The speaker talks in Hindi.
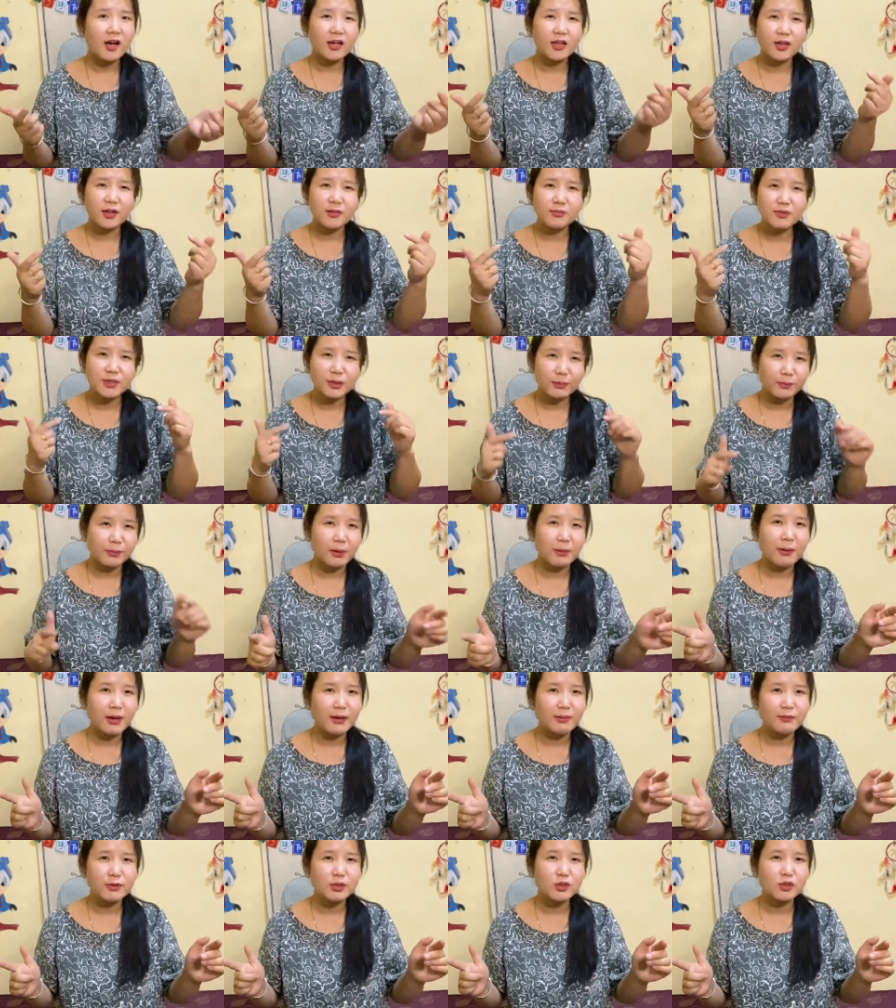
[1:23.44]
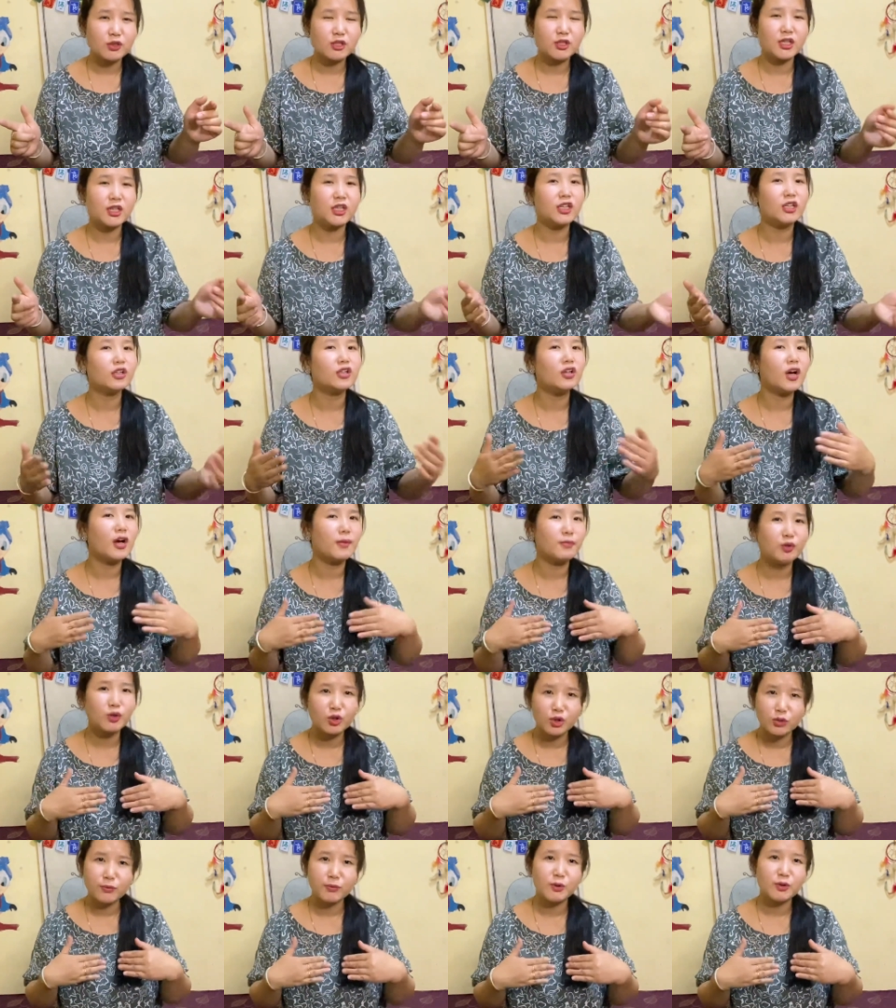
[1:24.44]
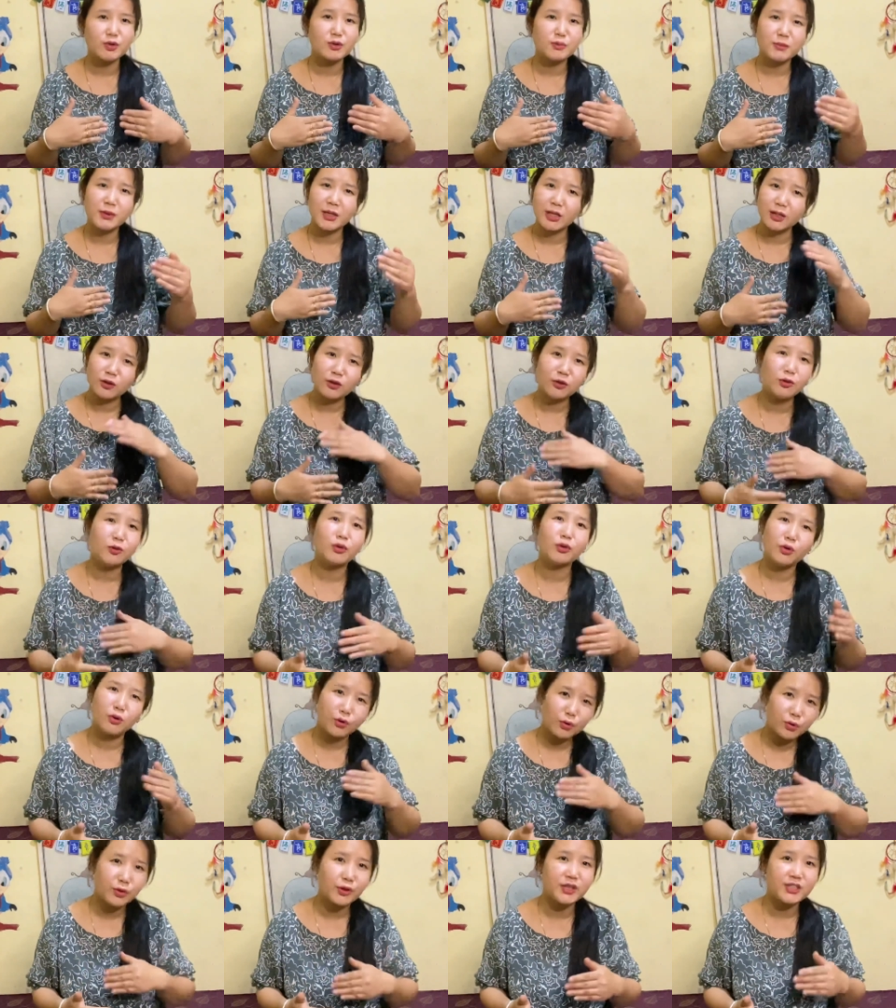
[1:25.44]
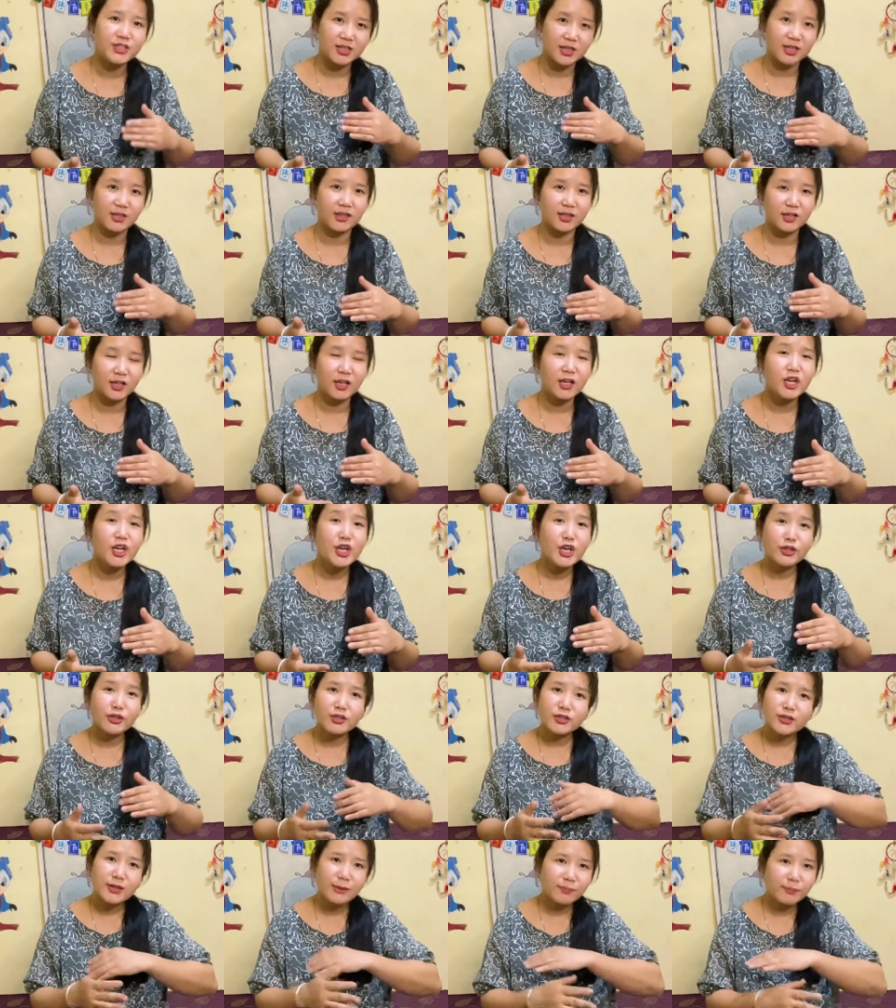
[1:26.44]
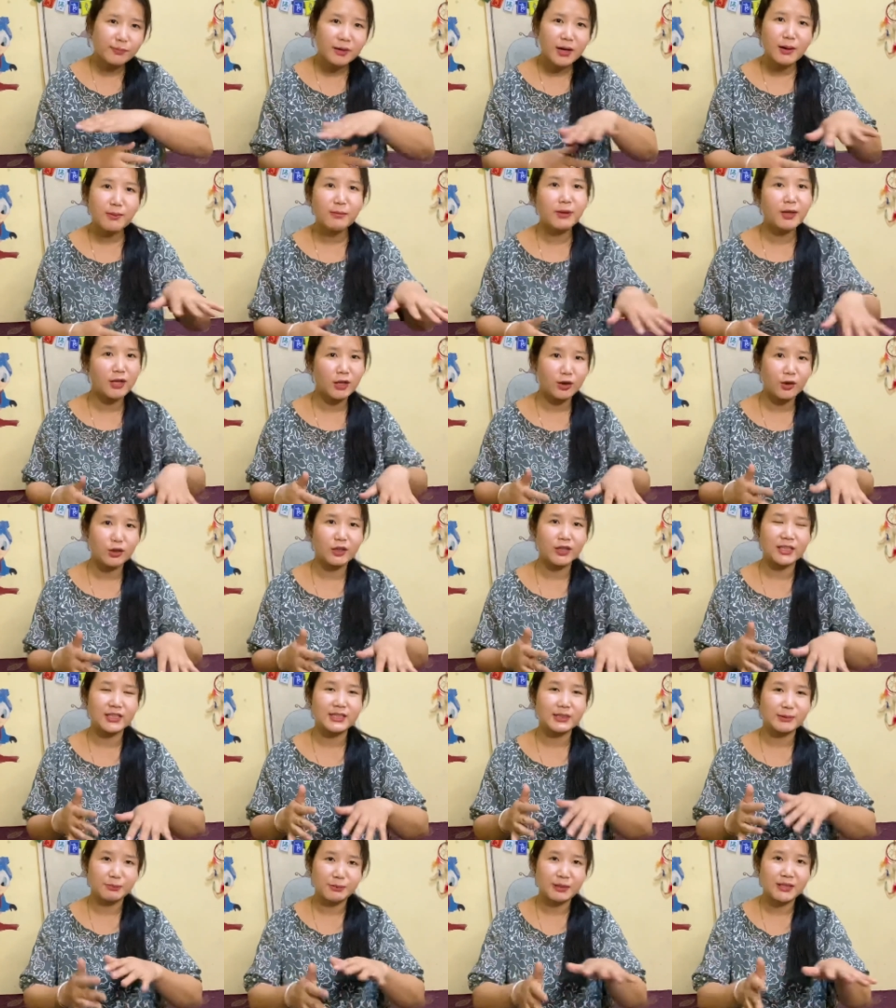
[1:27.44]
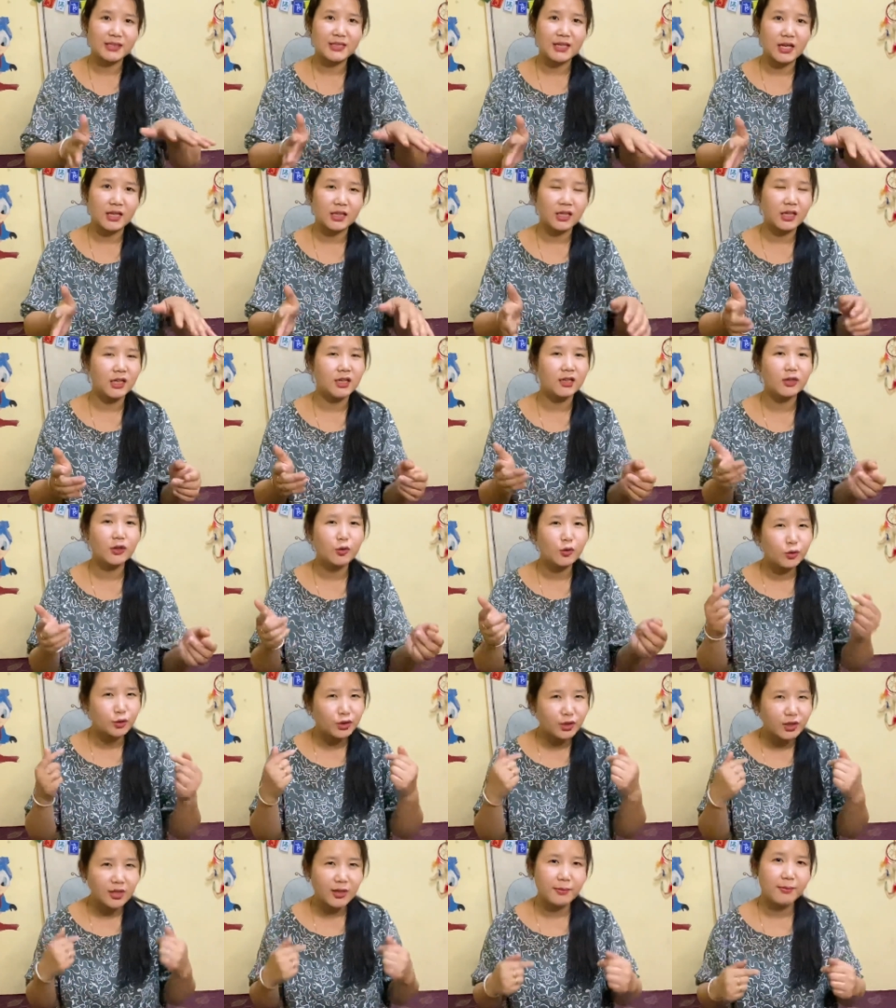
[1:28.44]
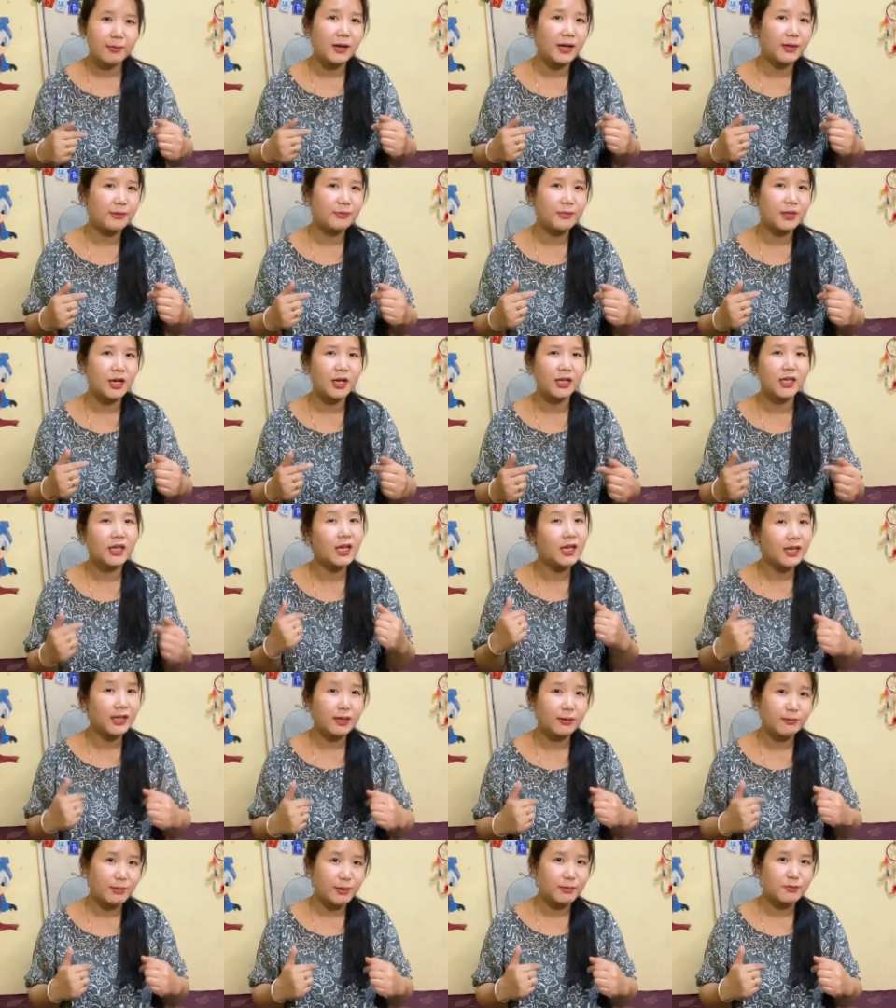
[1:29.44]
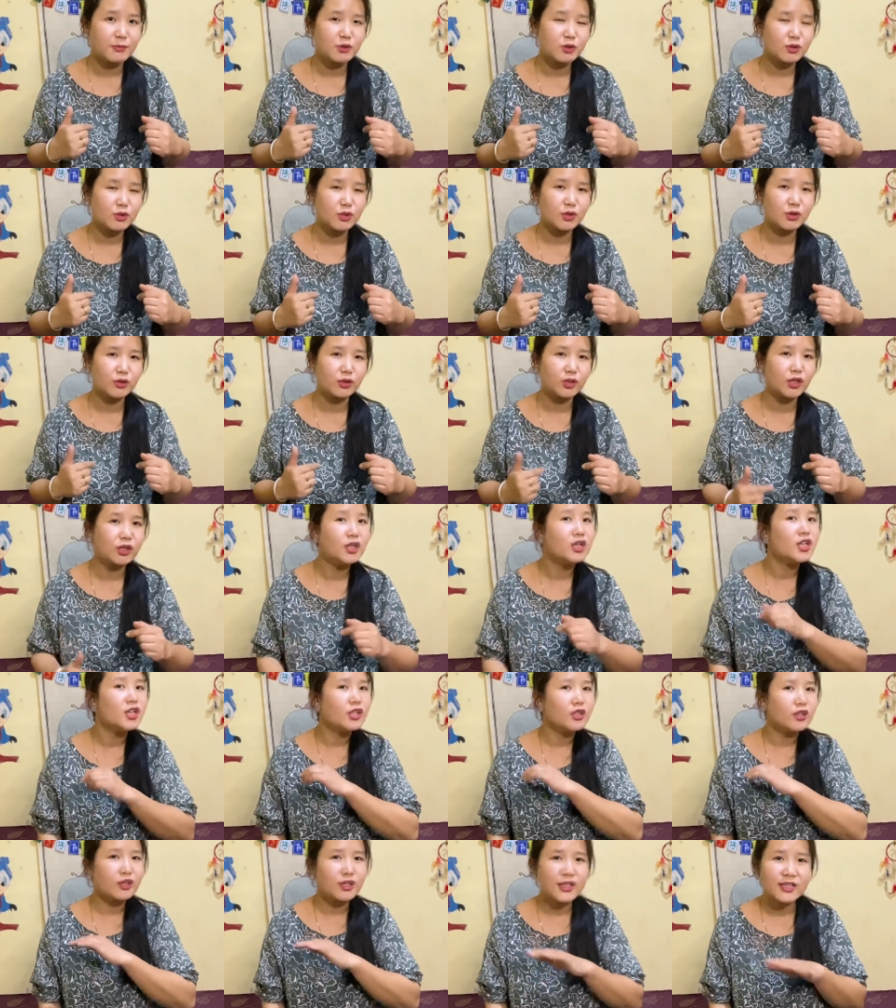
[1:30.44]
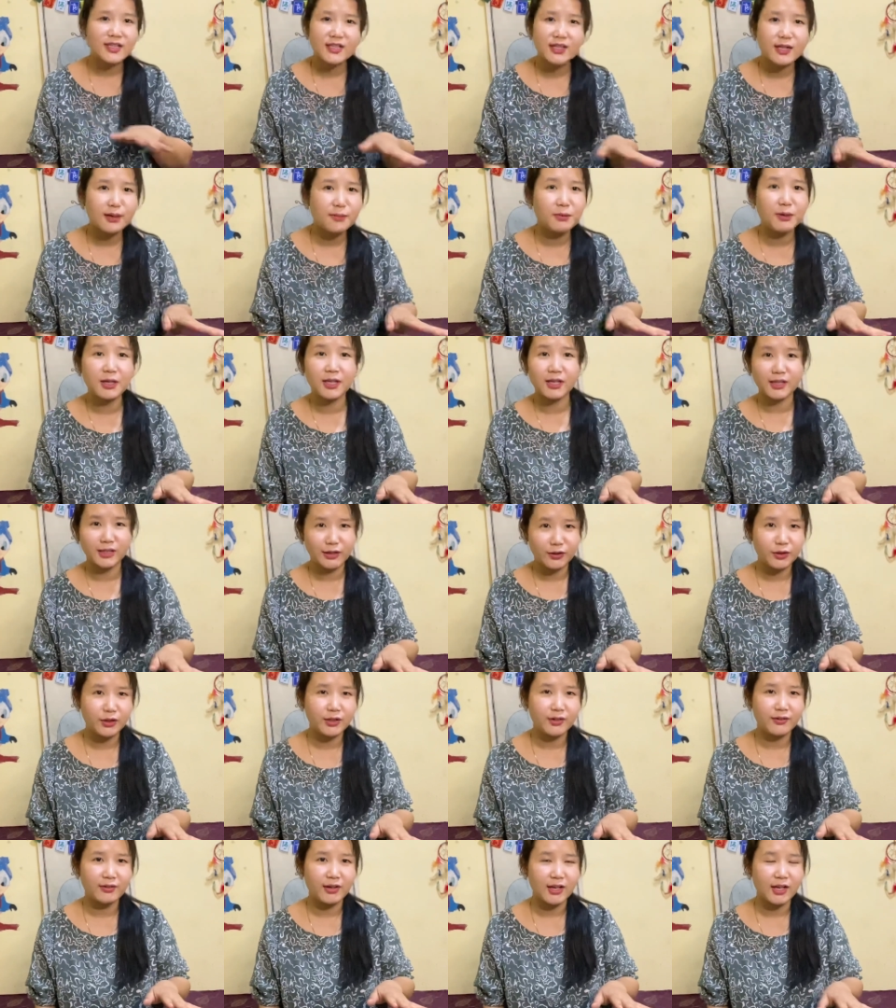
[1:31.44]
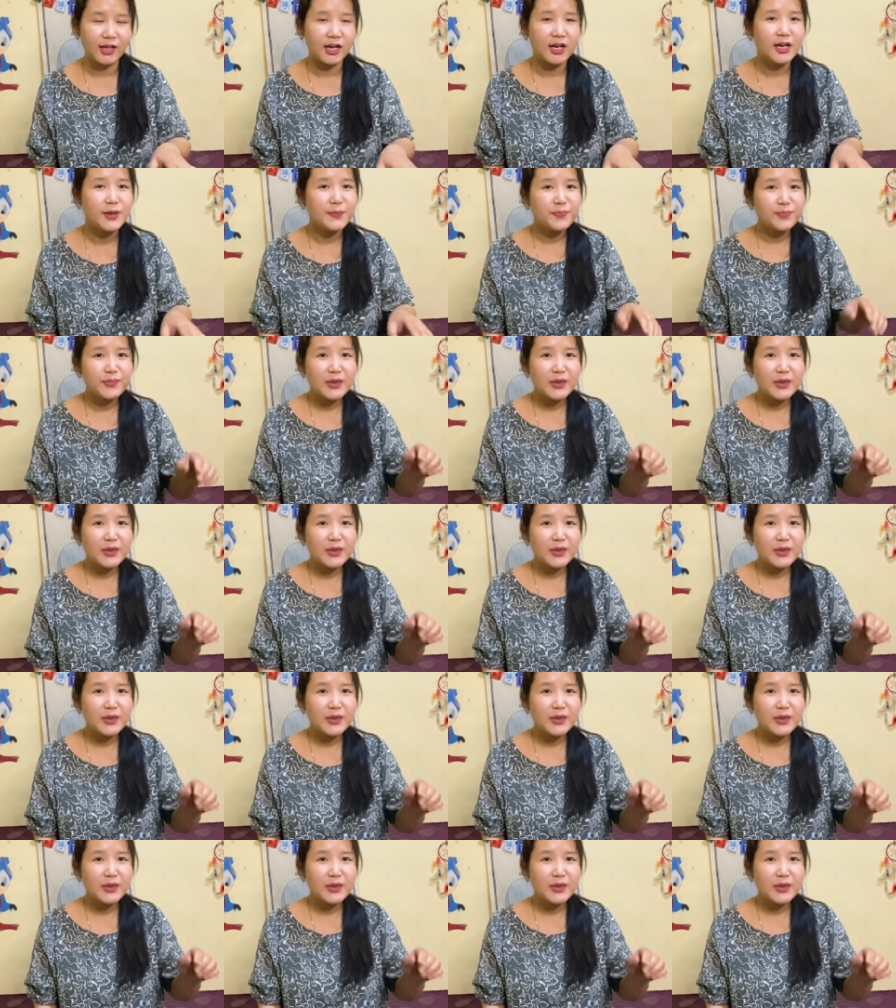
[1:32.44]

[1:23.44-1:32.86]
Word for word: अगर हम सबके बारे में सोचते हैं ना तो हम खुद भी उसमें इंक्लूड हो ही जाते हैं तो सबका भला होता है सबके साथ अगर खुद के बारे में अकेले के बारे में सोचते हो ना तो किसी का भला नहीं होने वाला